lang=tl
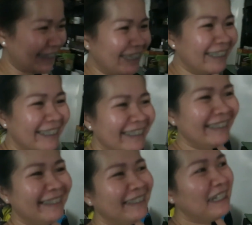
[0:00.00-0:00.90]

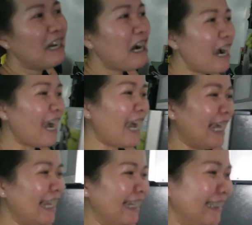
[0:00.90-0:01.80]
makalimutan ng matbot,
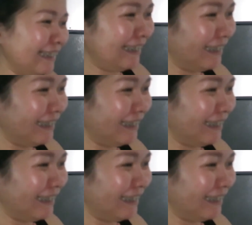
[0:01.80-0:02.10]
no?